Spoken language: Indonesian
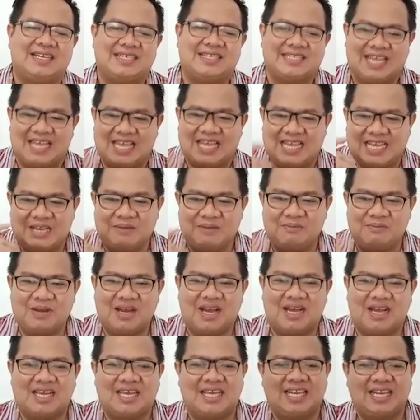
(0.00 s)
Saya ingin
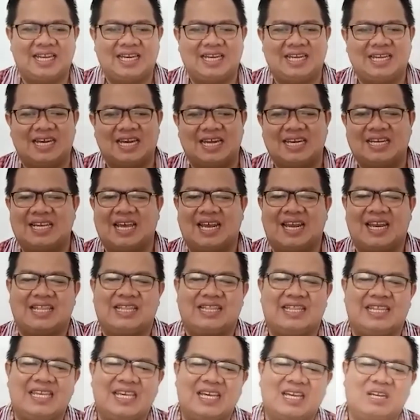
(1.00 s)
mengakhiri dengan
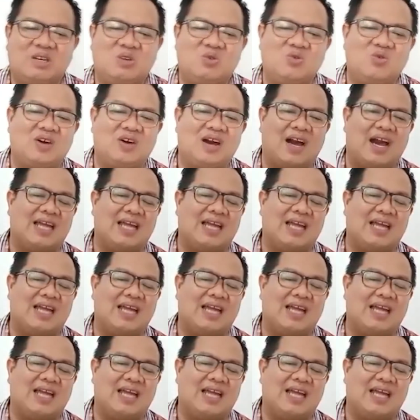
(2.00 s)
Galatia 2